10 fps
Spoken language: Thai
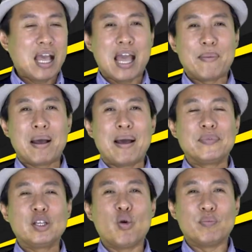ให้ภาพ
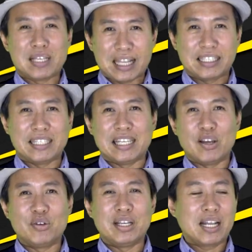ที่คมชัดทีเดีย
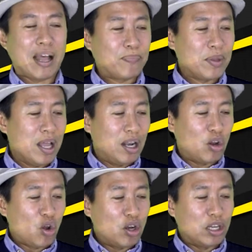วนะครับ
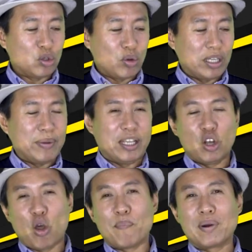แล้วก็ในตัวนี้มี
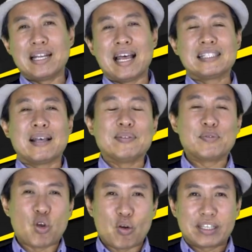ลอมขนาด
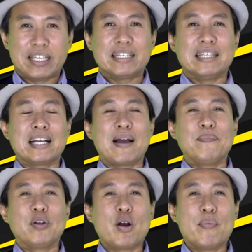32กิกนะครับ
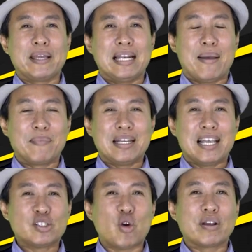แล้วก็มีแรมข
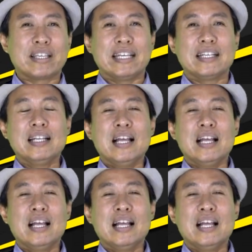นาด2กิก